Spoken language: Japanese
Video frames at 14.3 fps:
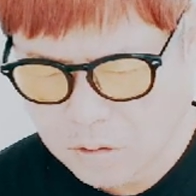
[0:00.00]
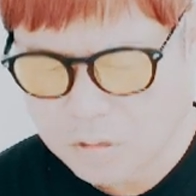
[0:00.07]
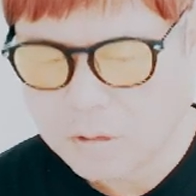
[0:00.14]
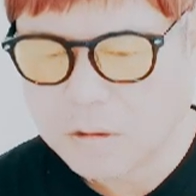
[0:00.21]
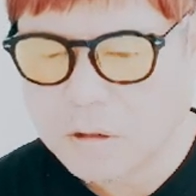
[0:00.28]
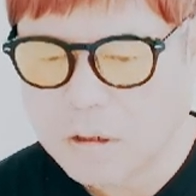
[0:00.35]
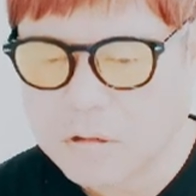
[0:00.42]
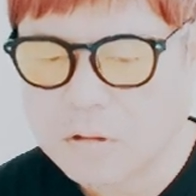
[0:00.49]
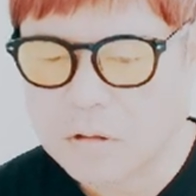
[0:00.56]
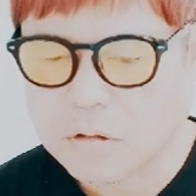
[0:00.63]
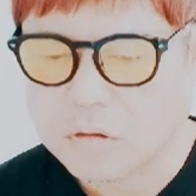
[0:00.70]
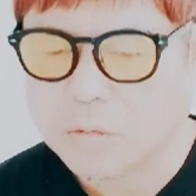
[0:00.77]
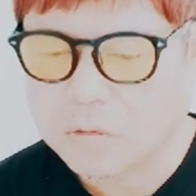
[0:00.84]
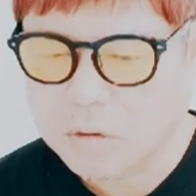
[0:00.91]
堺市
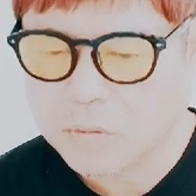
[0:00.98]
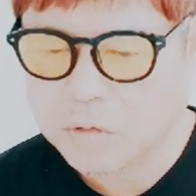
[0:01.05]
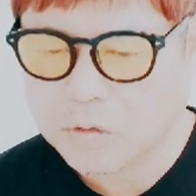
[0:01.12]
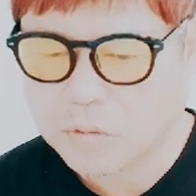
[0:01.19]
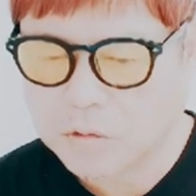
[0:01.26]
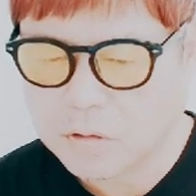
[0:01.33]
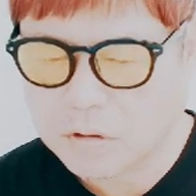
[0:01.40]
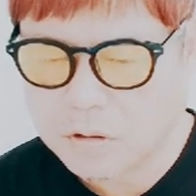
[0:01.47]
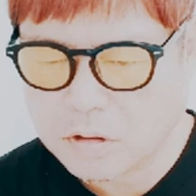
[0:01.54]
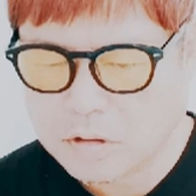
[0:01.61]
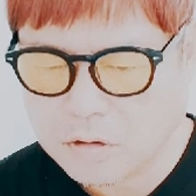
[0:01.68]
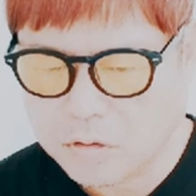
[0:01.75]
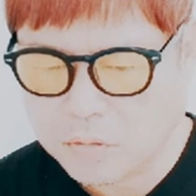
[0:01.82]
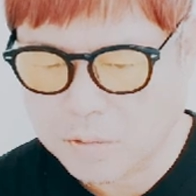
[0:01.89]
ですもんね。もともと堺
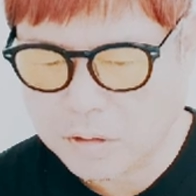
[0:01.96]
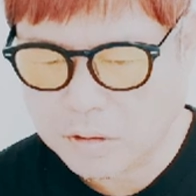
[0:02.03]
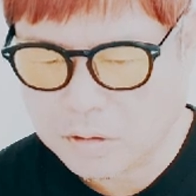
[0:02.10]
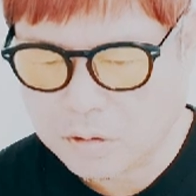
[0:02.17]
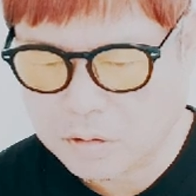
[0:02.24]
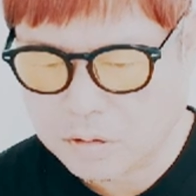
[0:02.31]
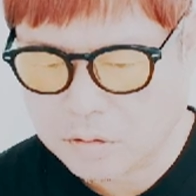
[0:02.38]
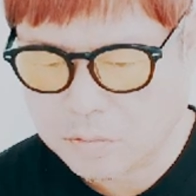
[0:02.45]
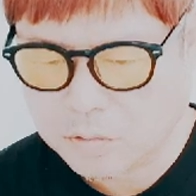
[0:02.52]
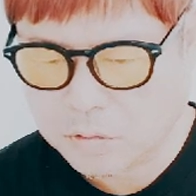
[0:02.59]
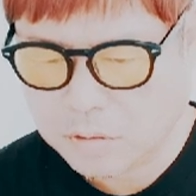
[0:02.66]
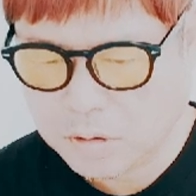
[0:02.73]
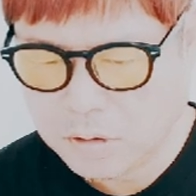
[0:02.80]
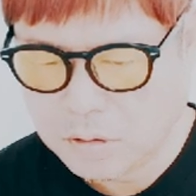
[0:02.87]
市で生まれたんです
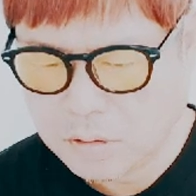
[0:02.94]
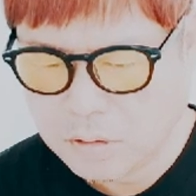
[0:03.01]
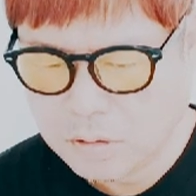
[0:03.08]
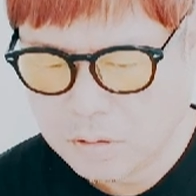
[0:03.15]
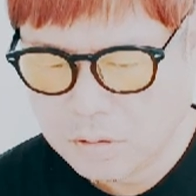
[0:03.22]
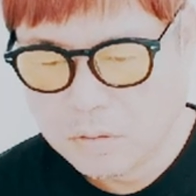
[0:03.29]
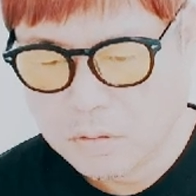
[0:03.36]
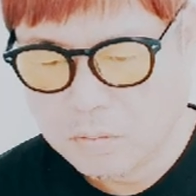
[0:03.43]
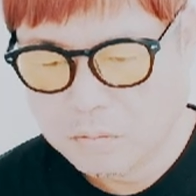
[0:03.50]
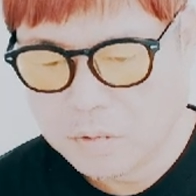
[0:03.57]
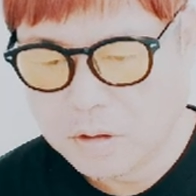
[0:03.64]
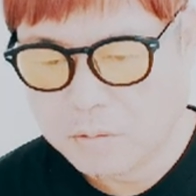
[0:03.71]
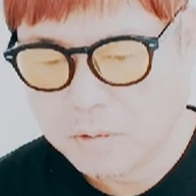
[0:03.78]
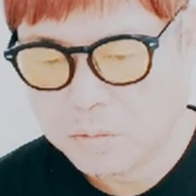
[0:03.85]
もんね。
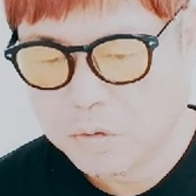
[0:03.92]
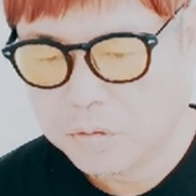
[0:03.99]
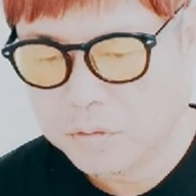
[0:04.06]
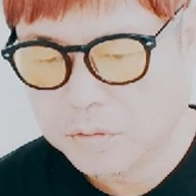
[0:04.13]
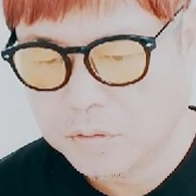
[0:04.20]
舞山毛